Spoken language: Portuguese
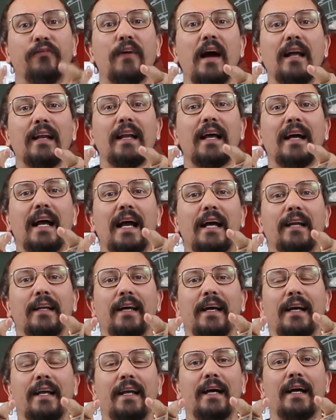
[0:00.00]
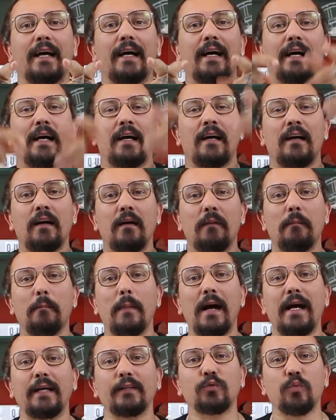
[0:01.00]
Fala galera,
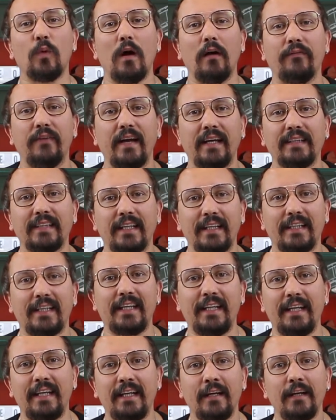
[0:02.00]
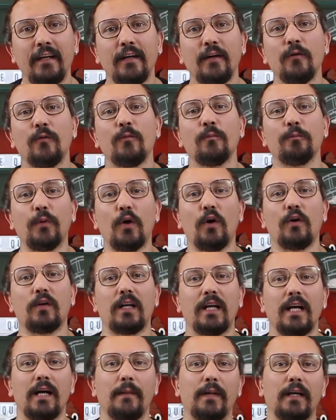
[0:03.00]
mais uma vez aqui um
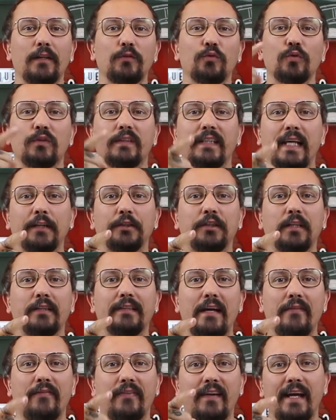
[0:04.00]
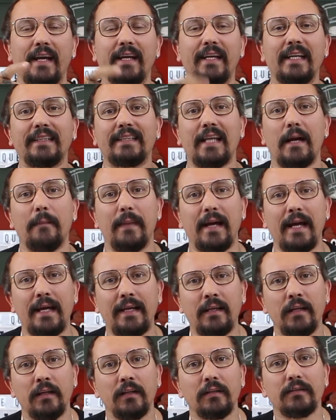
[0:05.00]
programa do Zente TV e
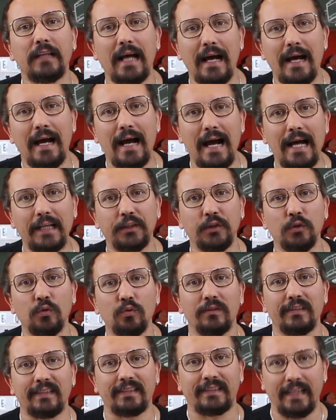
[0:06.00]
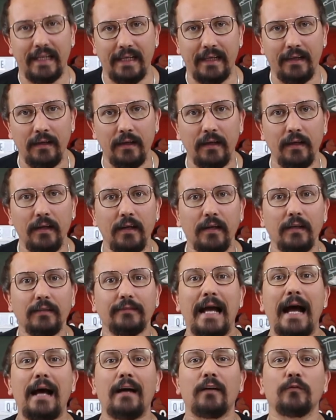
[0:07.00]
também da Rádio Z.
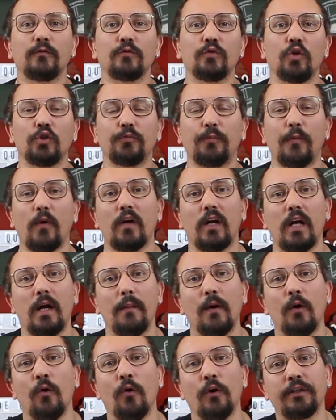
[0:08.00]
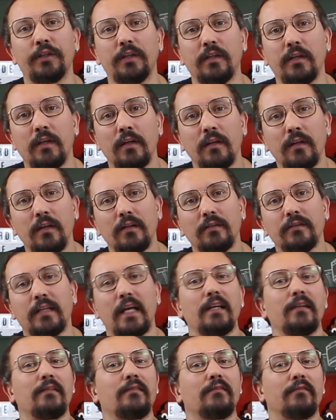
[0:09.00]
Tá, o nosso programa hoje
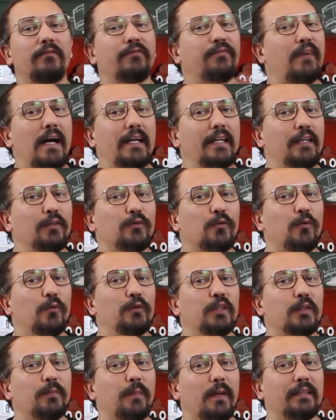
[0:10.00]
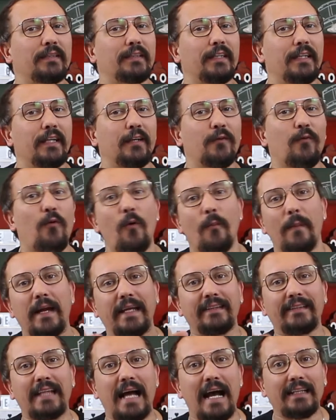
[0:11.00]
tem várias coisas para ser
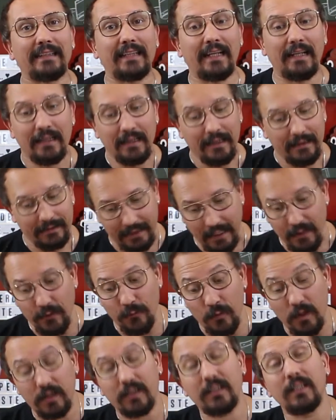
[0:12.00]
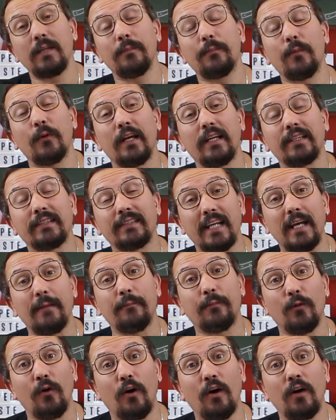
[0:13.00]
comentada. Tem um aqui, por
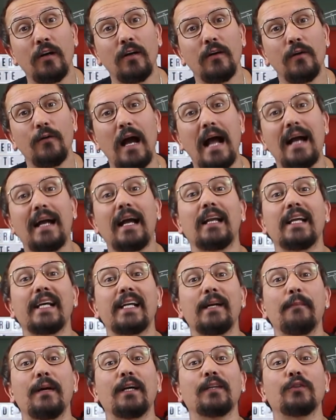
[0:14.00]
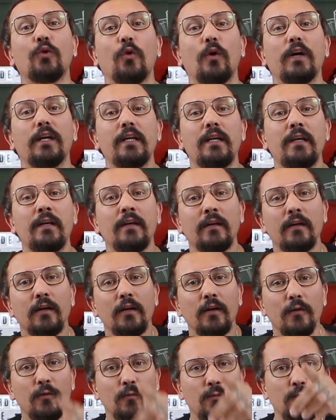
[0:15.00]
exemplo, ó, a galera mandou aí
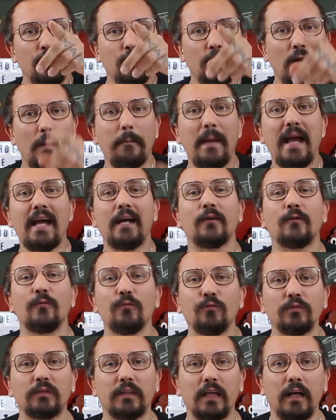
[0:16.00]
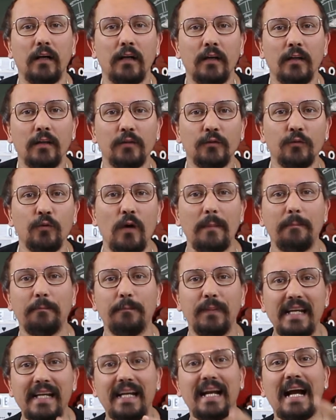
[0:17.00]
uma pergunta no
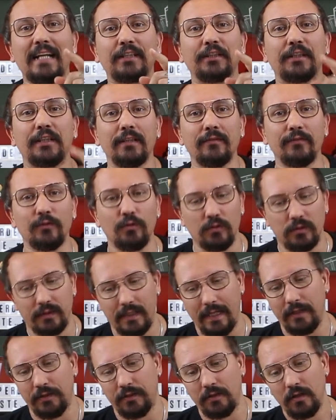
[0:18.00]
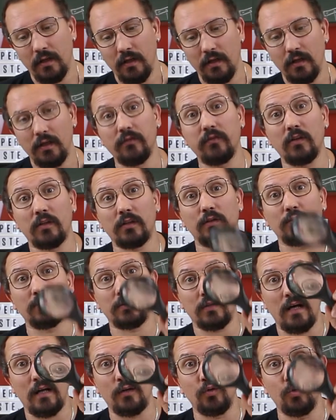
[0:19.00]
aplicativo do Zente. Eu vou aqui
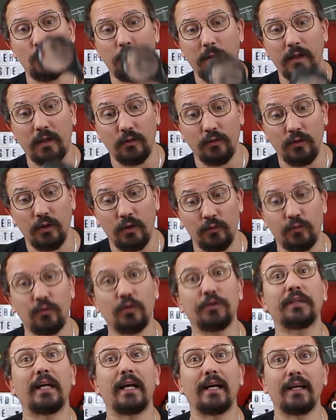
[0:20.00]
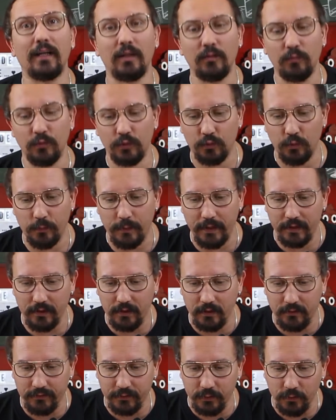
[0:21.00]
usar uma lupa que eu não estou enxergando muito bem
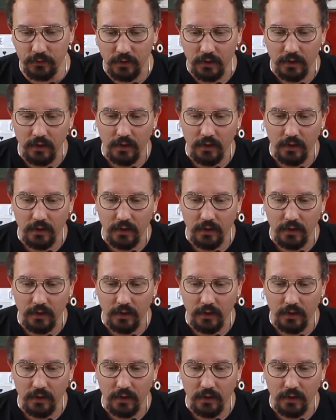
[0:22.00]
não, viu?